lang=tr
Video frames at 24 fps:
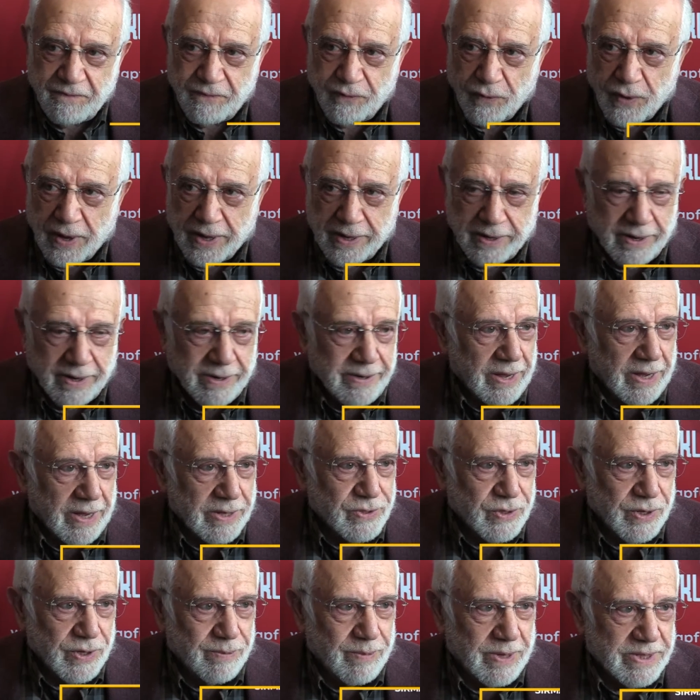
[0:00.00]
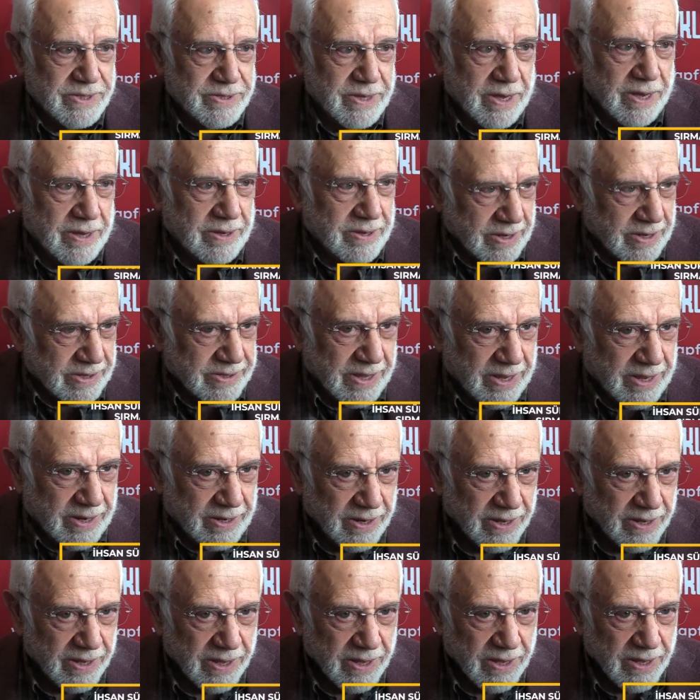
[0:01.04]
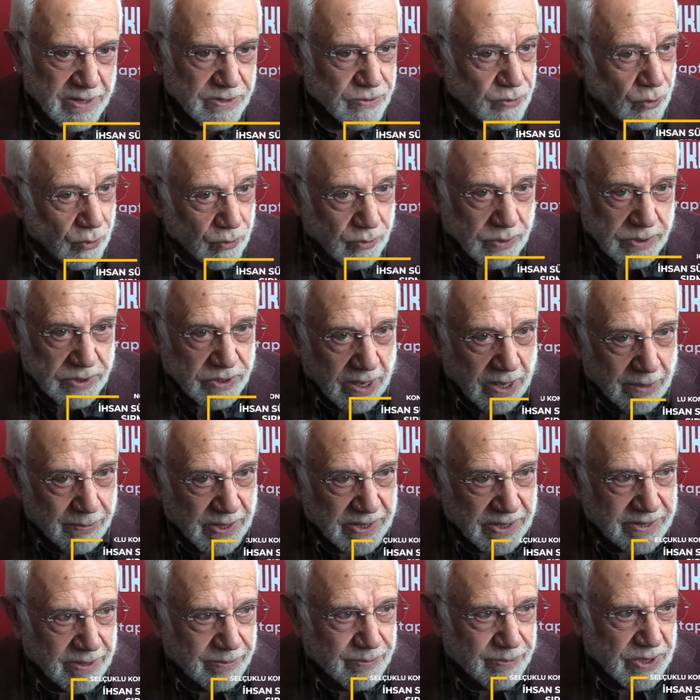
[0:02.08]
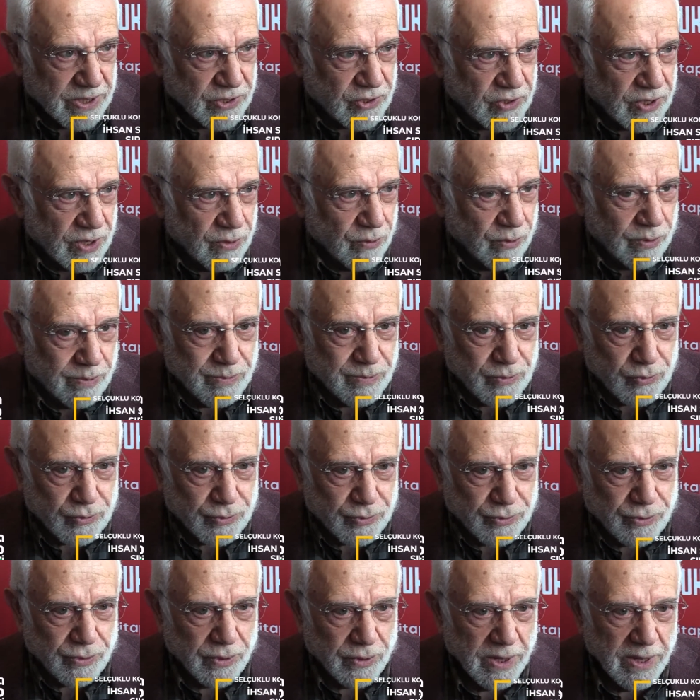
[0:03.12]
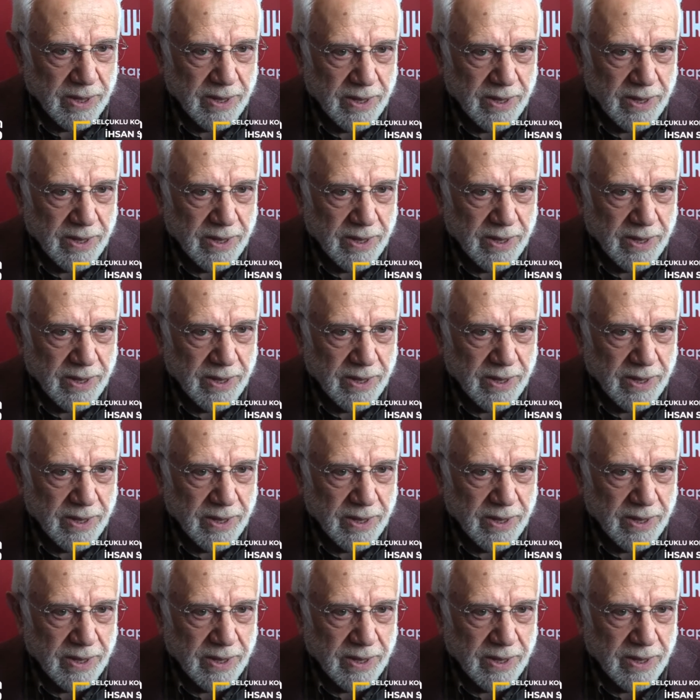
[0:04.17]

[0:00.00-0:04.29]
fuarın açılması hakikaten çok isabetli bir şey olmuştur.